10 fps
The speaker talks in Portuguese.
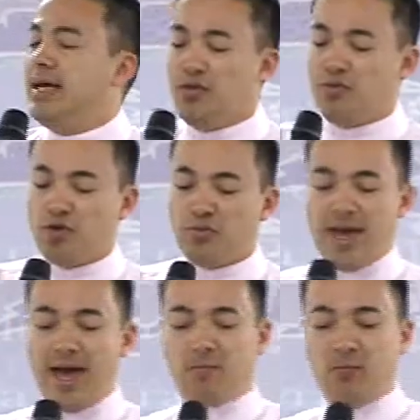E foi uma
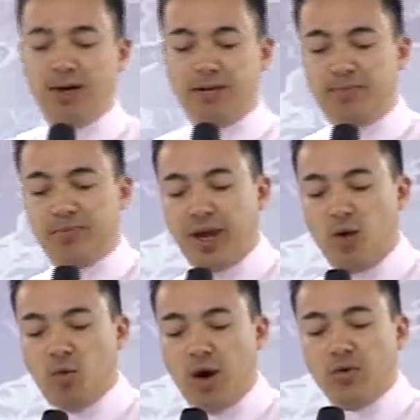época ao
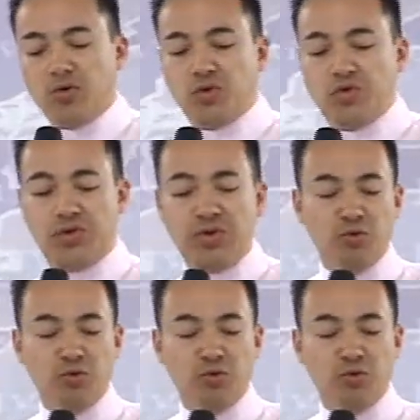qual eu sofri